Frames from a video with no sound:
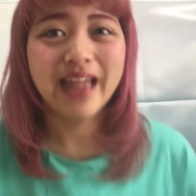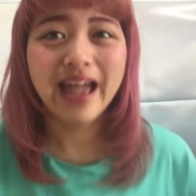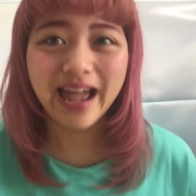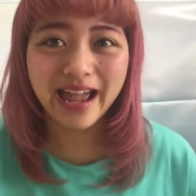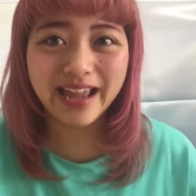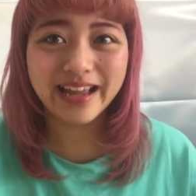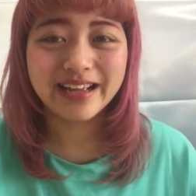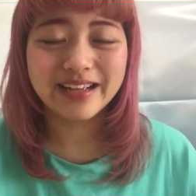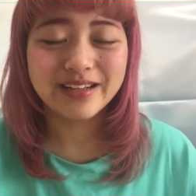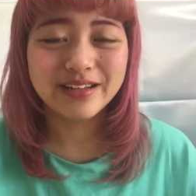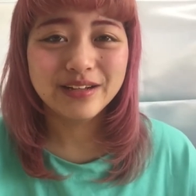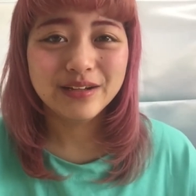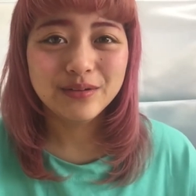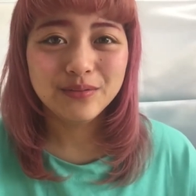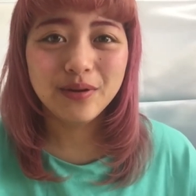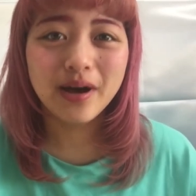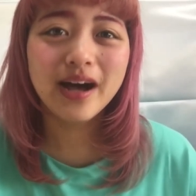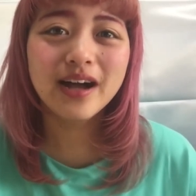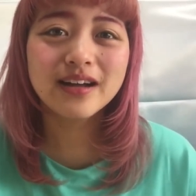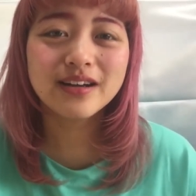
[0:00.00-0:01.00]
はい
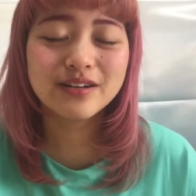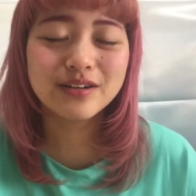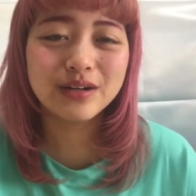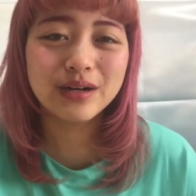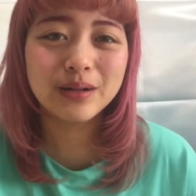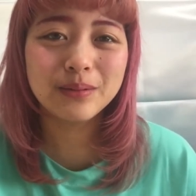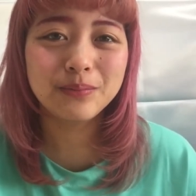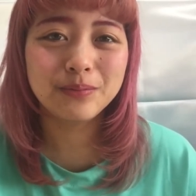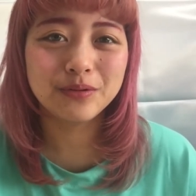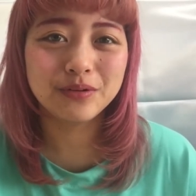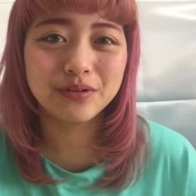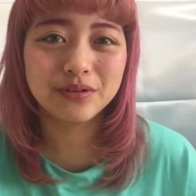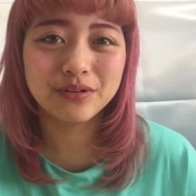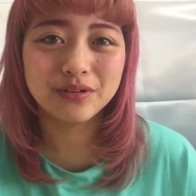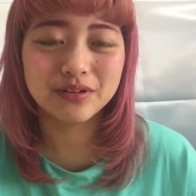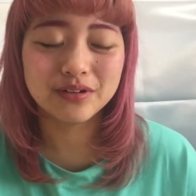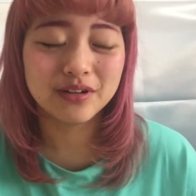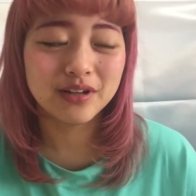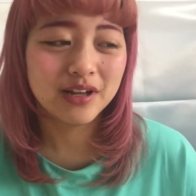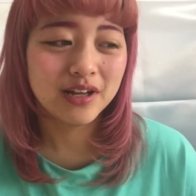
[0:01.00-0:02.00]

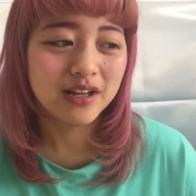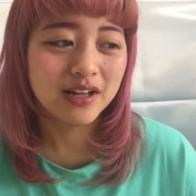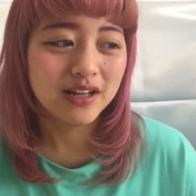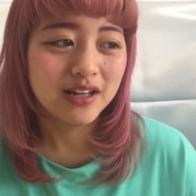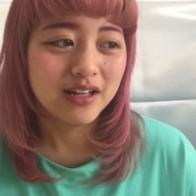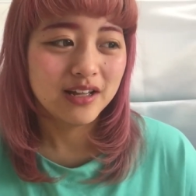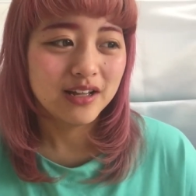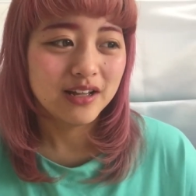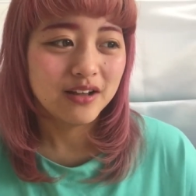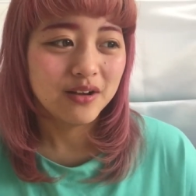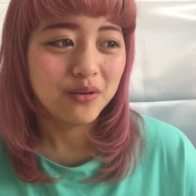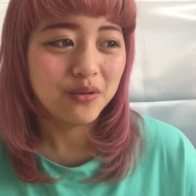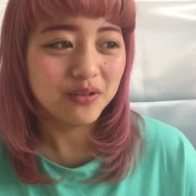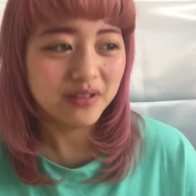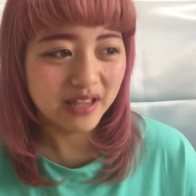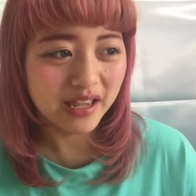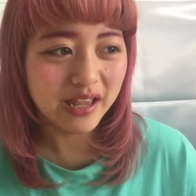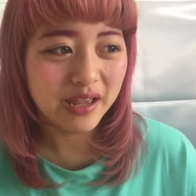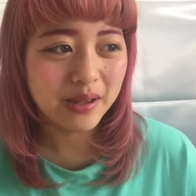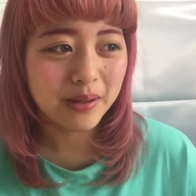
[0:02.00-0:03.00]
ファンクラブを
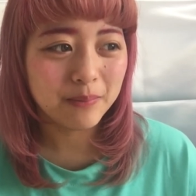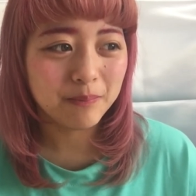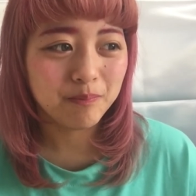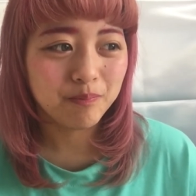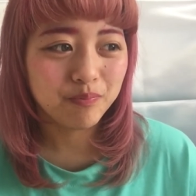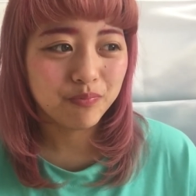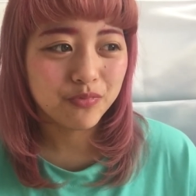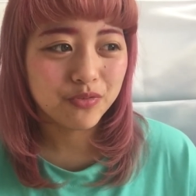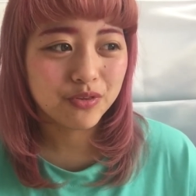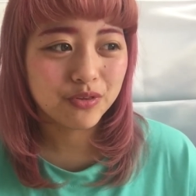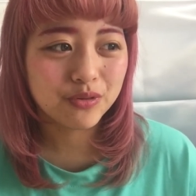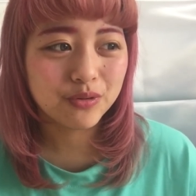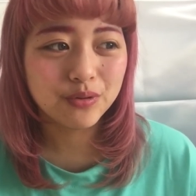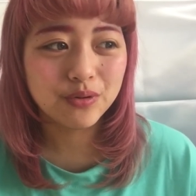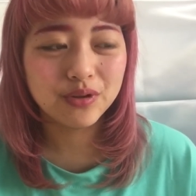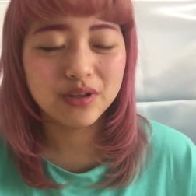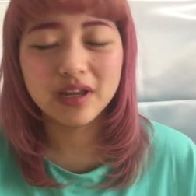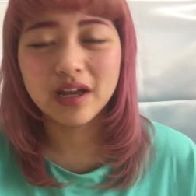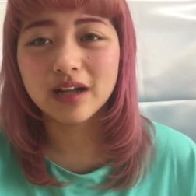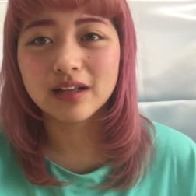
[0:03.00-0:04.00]
ね作
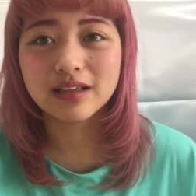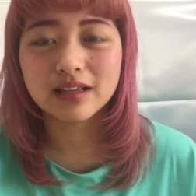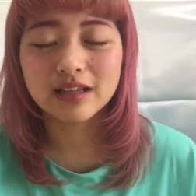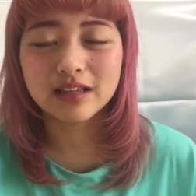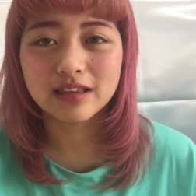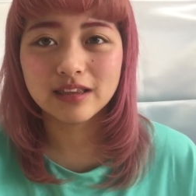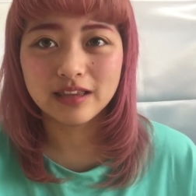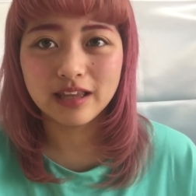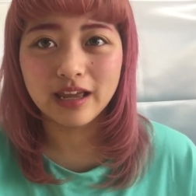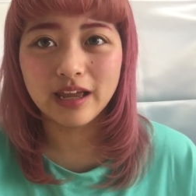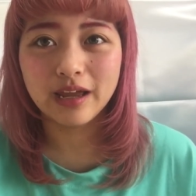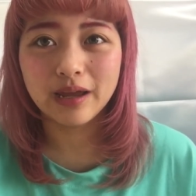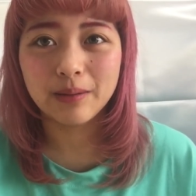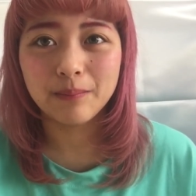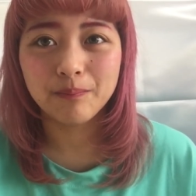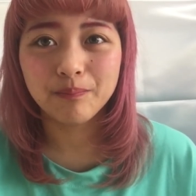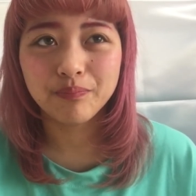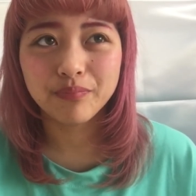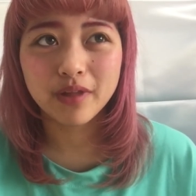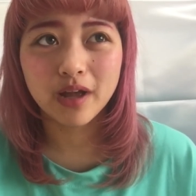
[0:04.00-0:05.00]
るにあたって
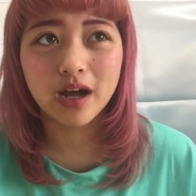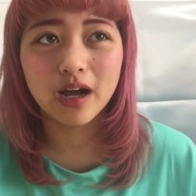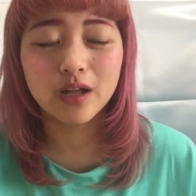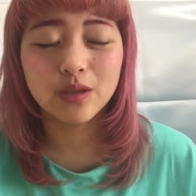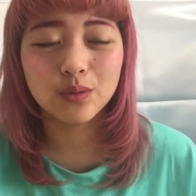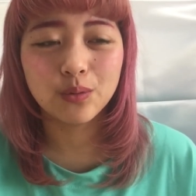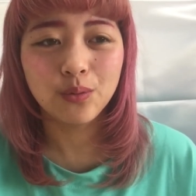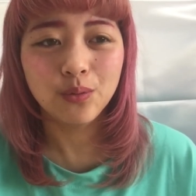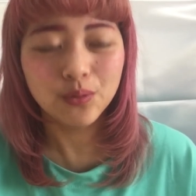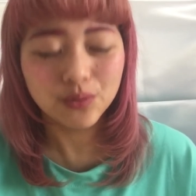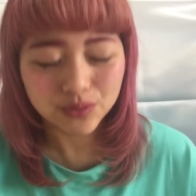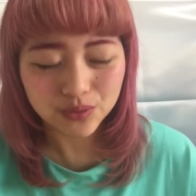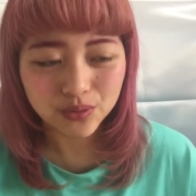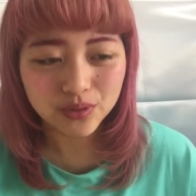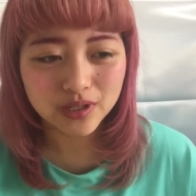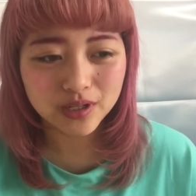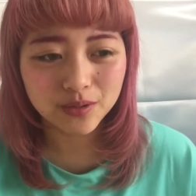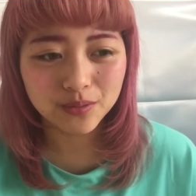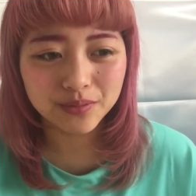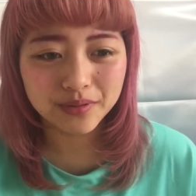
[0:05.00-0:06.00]
あの本当
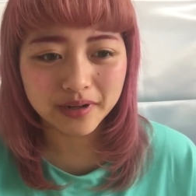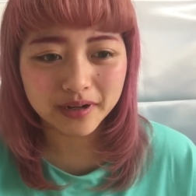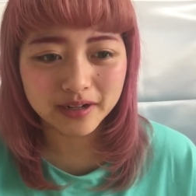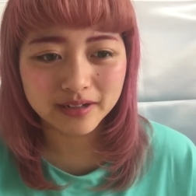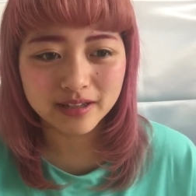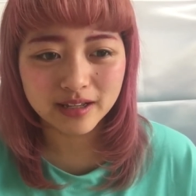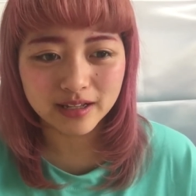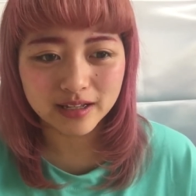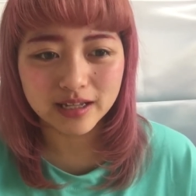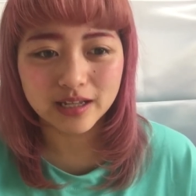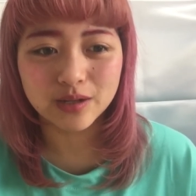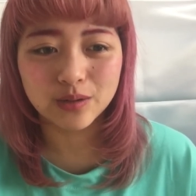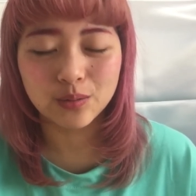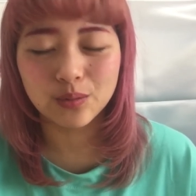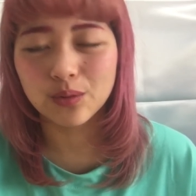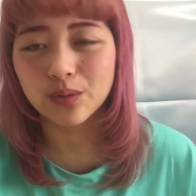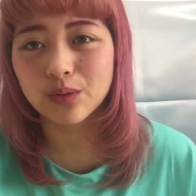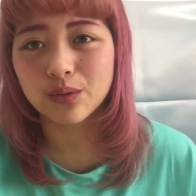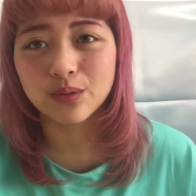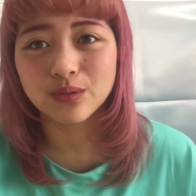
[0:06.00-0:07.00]
にいろんな方に協
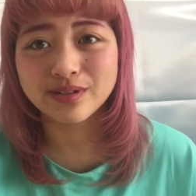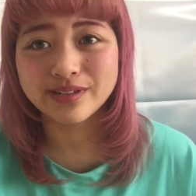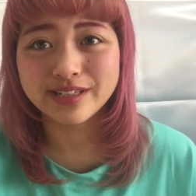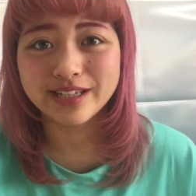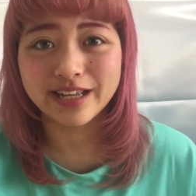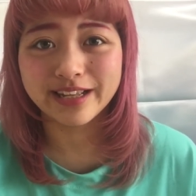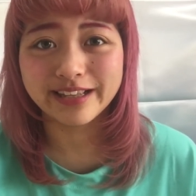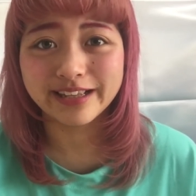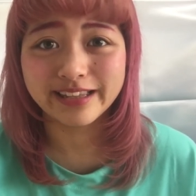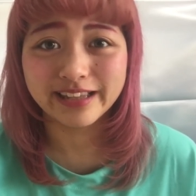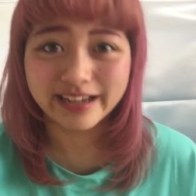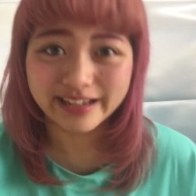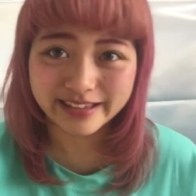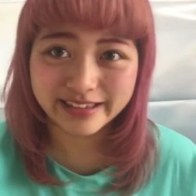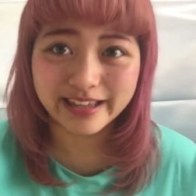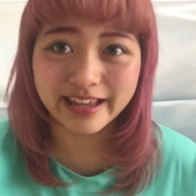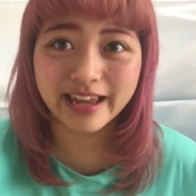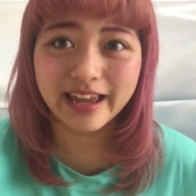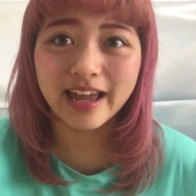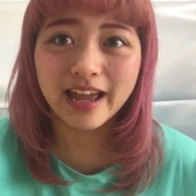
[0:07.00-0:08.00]
力をしていただい
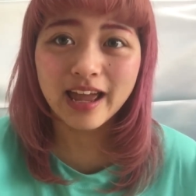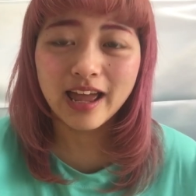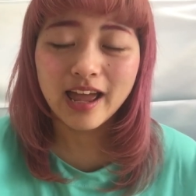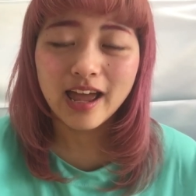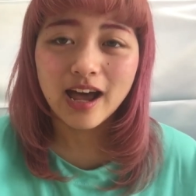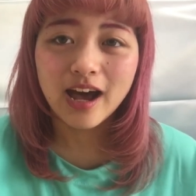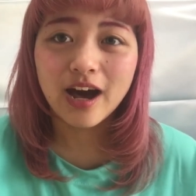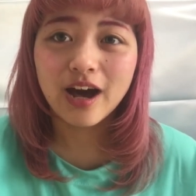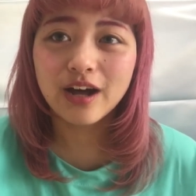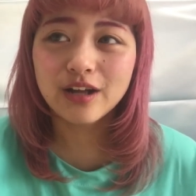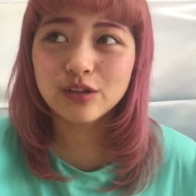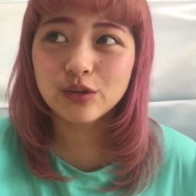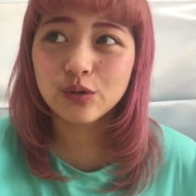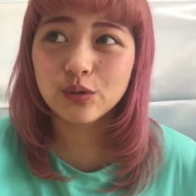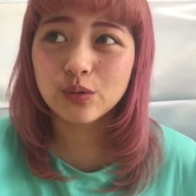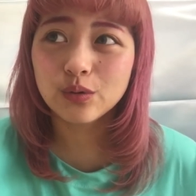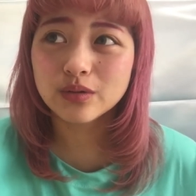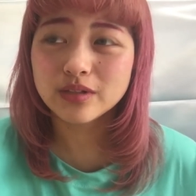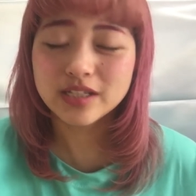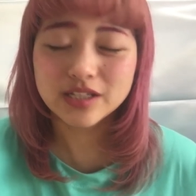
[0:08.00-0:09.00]
てあ
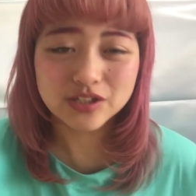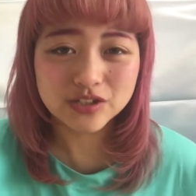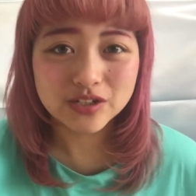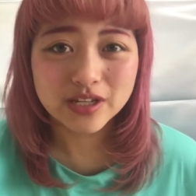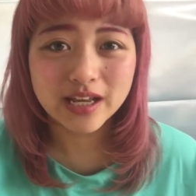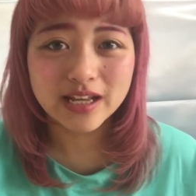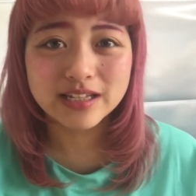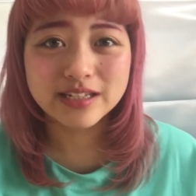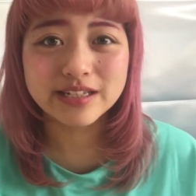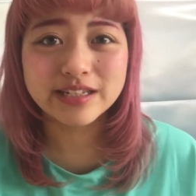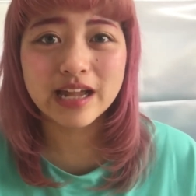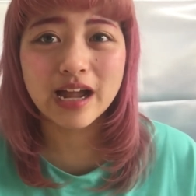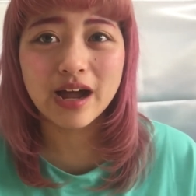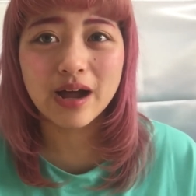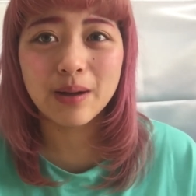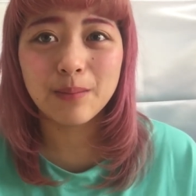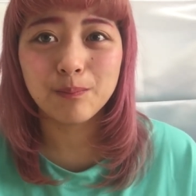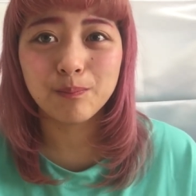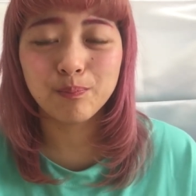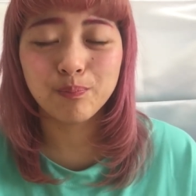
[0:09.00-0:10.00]
の実現し
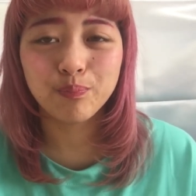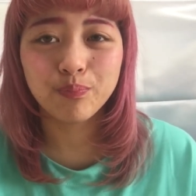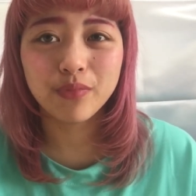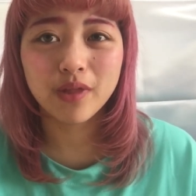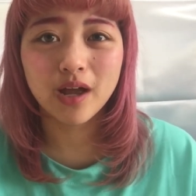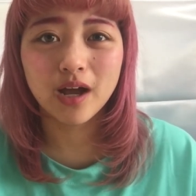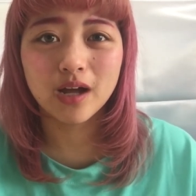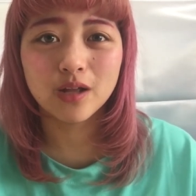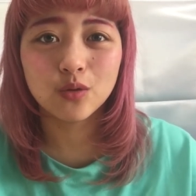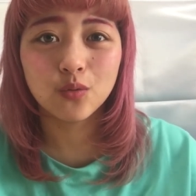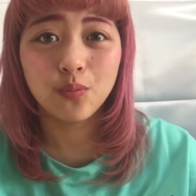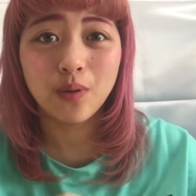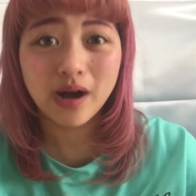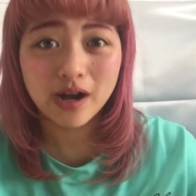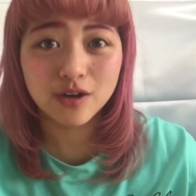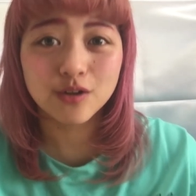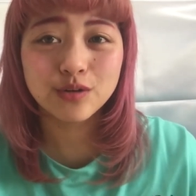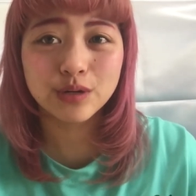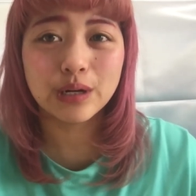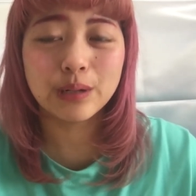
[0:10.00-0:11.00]
たあの
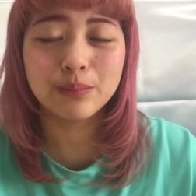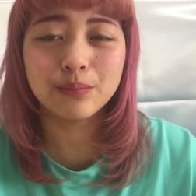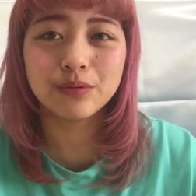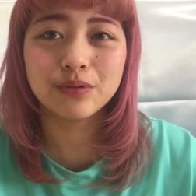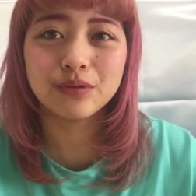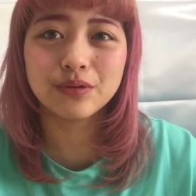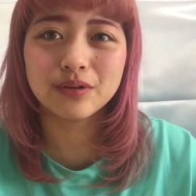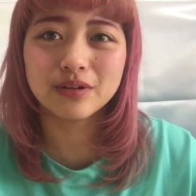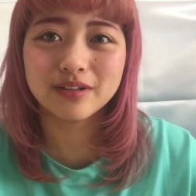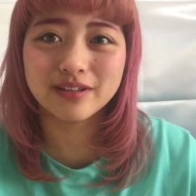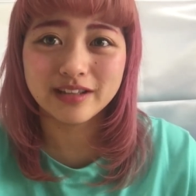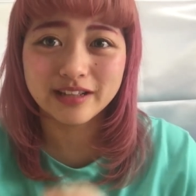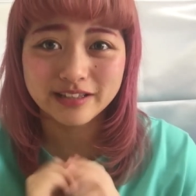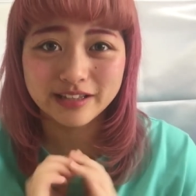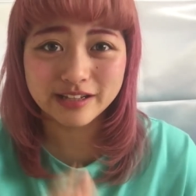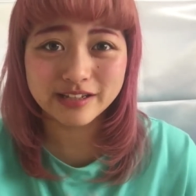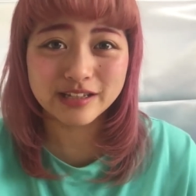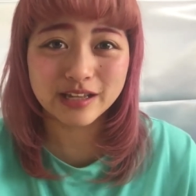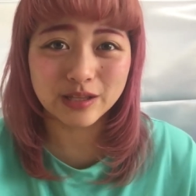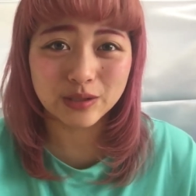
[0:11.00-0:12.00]
ファンクラブなん
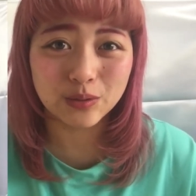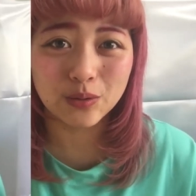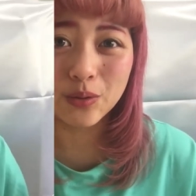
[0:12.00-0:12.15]
ですけ